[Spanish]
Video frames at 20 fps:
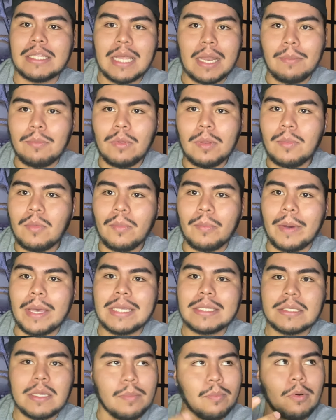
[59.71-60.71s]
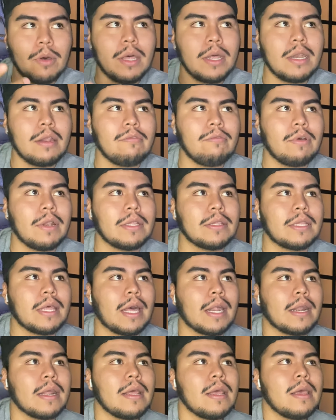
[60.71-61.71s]
del mismo país se pueden
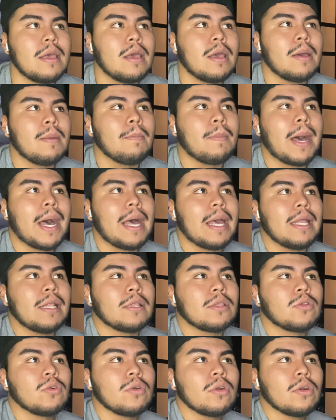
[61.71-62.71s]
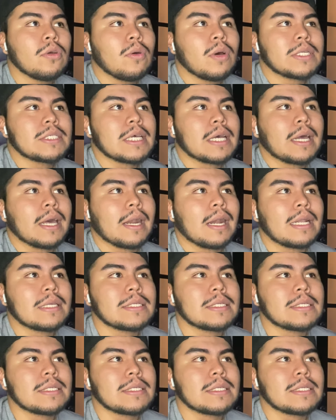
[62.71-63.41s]
enfrentar. Va el turco a sacar la